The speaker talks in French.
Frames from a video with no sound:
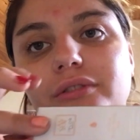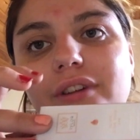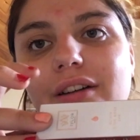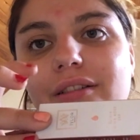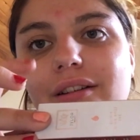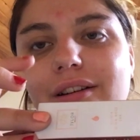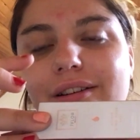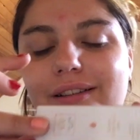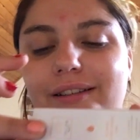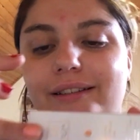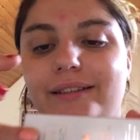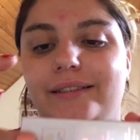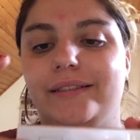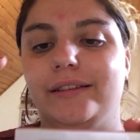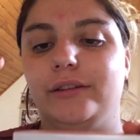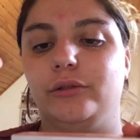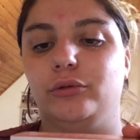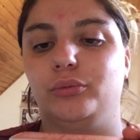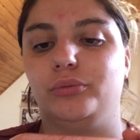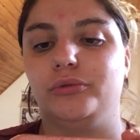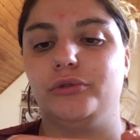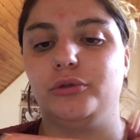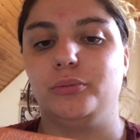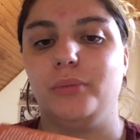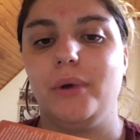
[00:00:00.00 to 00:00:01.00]
On va voir si
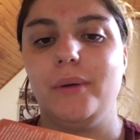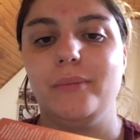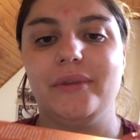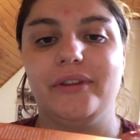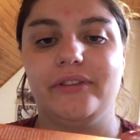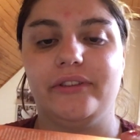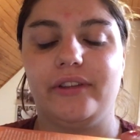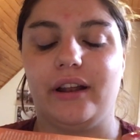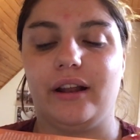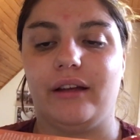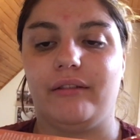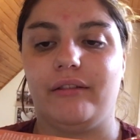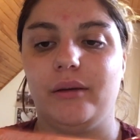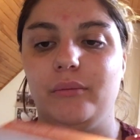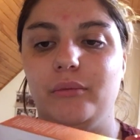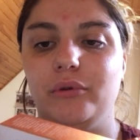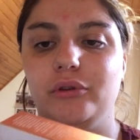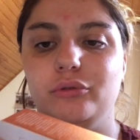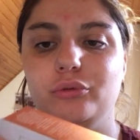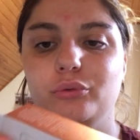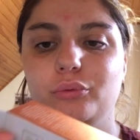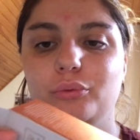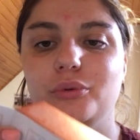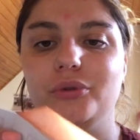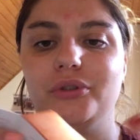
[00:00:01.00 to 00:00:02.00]
c'est tout petit ou pas, mais ça a l'air
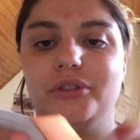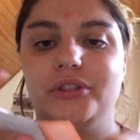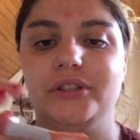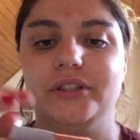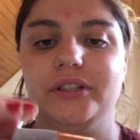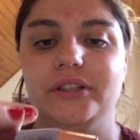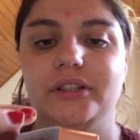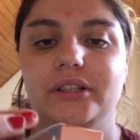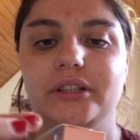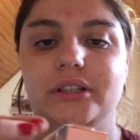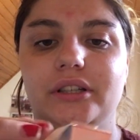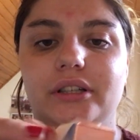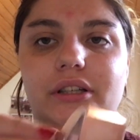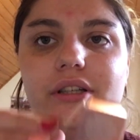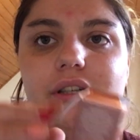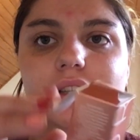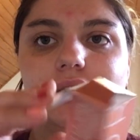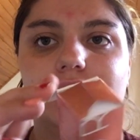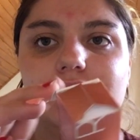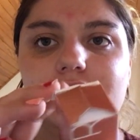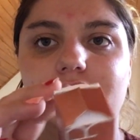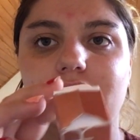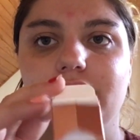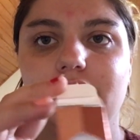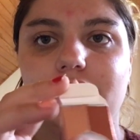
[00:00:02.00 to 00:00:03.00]
vraiment tout petit.
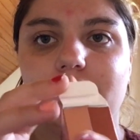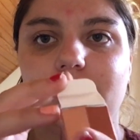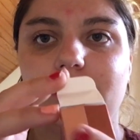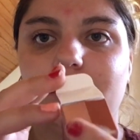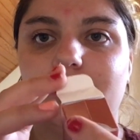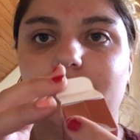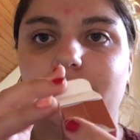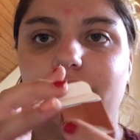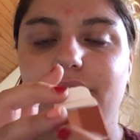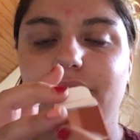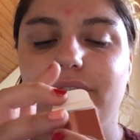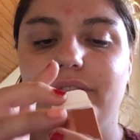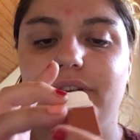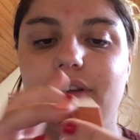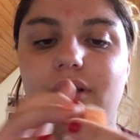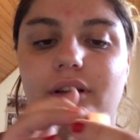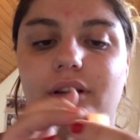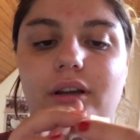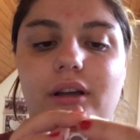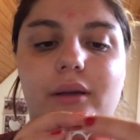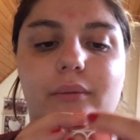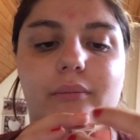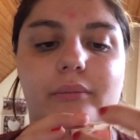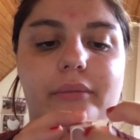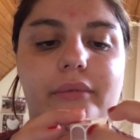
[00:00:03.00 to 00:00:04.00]

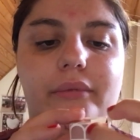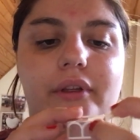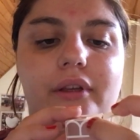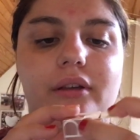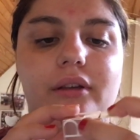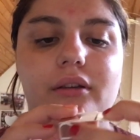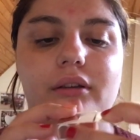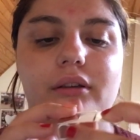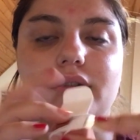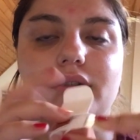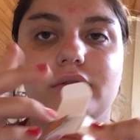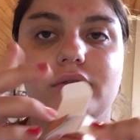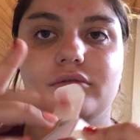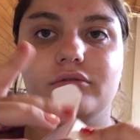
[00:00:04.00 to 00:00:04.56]
C'est quand même bien.